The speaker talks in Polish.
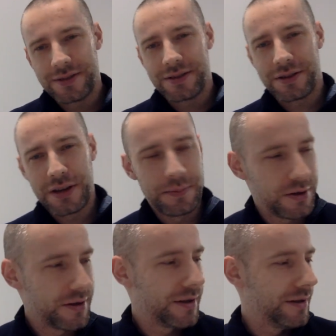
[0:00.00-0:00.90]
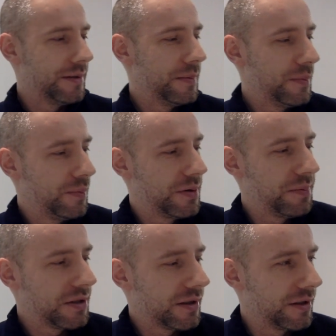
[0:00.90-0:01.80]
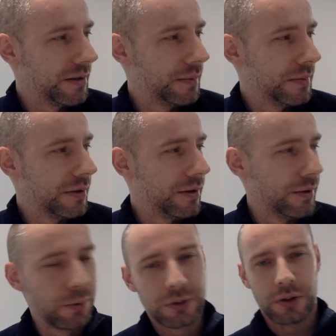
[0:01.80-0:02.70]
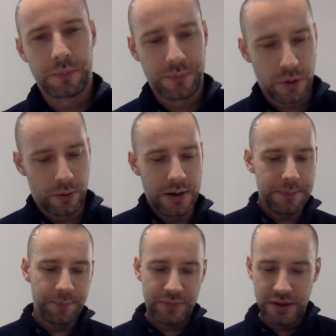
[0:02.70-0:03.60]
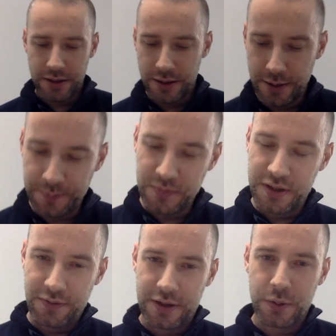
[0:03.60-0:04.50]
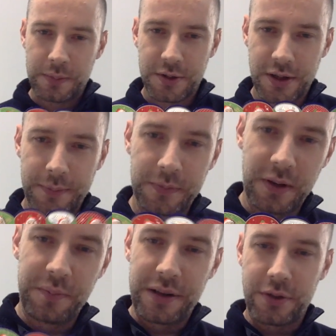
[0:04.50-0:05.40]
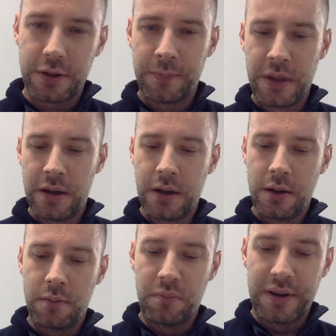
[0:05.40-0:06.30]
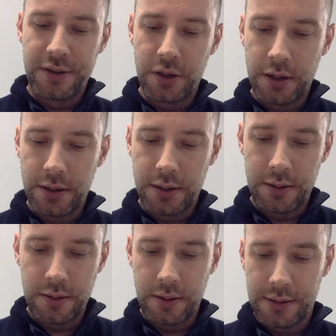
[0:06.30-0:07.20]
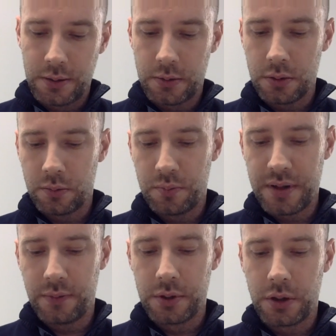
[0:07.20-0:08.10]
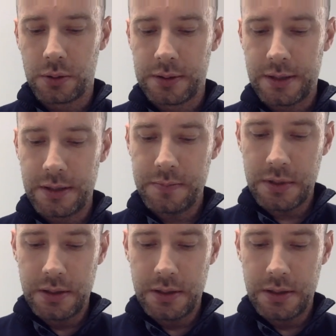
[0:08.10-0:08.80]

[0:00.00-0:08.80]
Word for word: chciałem też y, przypisać tym ludkom rolę i stwierdziłem, że ten pierwszy będzie nadzorcą przewodniczącym,